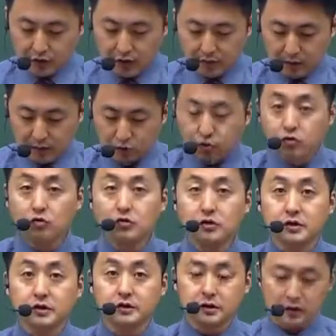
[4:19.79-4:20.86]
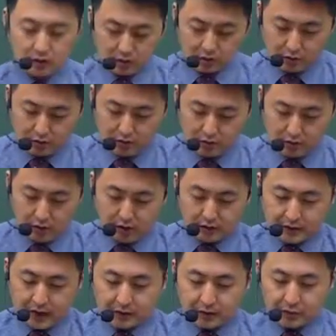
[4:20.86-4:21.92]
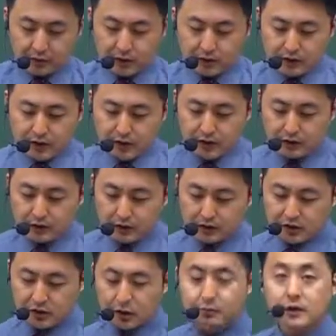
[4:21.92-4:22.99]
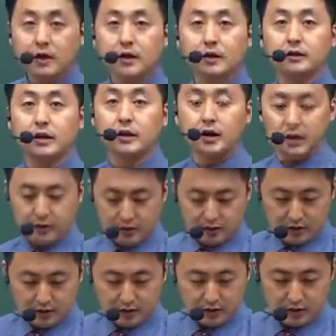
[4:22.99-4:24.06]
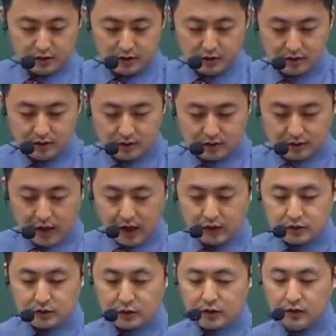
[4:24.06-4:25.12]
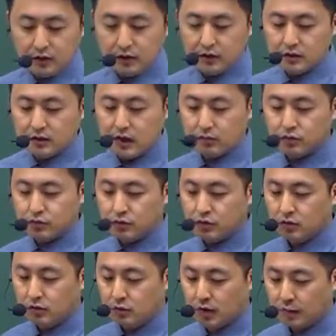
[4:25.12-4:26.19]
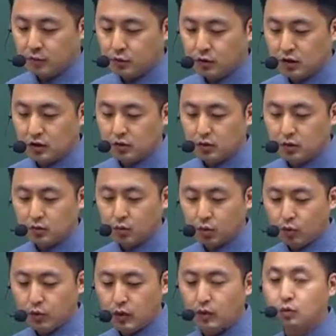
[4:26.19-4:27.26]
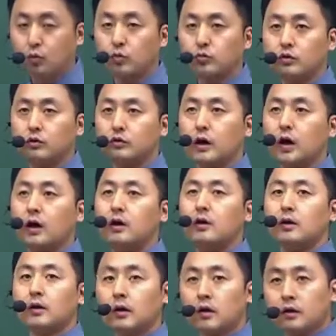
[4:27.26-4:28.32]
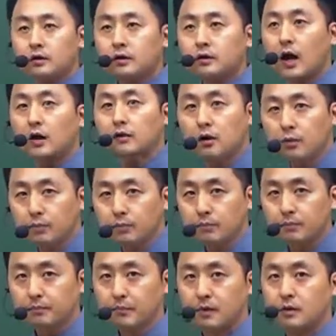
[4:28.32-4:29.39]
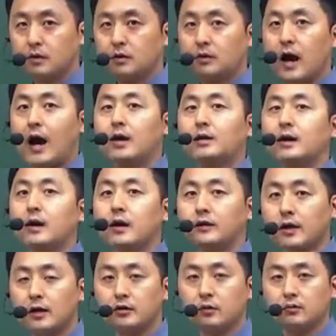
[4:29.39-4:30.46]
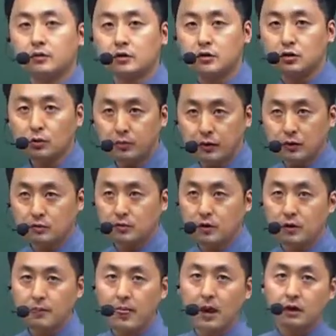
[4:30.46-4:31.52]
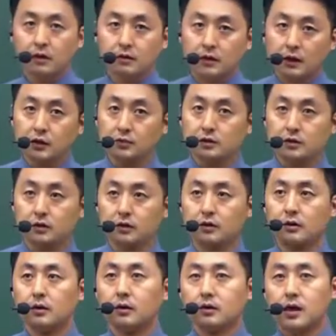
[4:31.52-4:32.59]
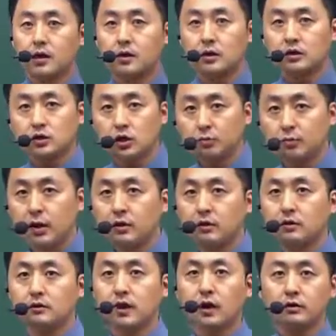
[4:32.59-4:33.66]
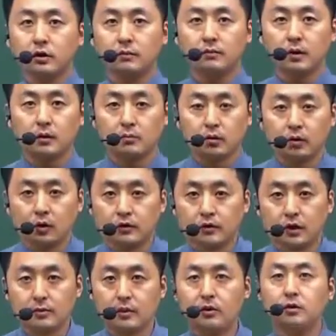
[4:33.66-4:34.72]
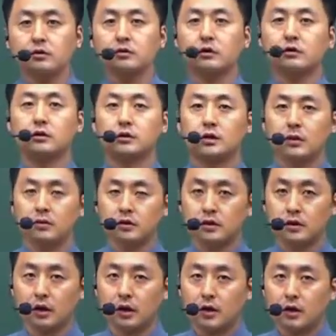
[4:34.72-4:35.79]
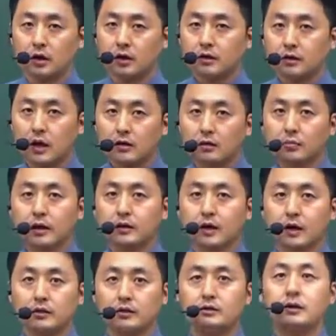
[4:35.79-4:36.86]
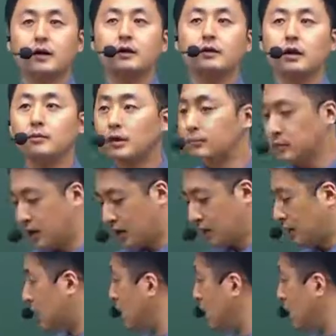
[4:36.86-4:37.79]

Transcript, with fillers: 일 번 굵은 글씨 있죠? 거기 산업 현장에서의 직업 생활에 대하여 예, 개인적인 긴장, 부정을 감소시키도록 동기하고 돕는 거다. 이제 산업, 그 각각의 산업, 취업했으면 그 산업 있죠? 각각 취업한 그 산업, 뭐 건설이면 건설, 기계면 기계, 그 산업에 해당하는 상담을 합니다.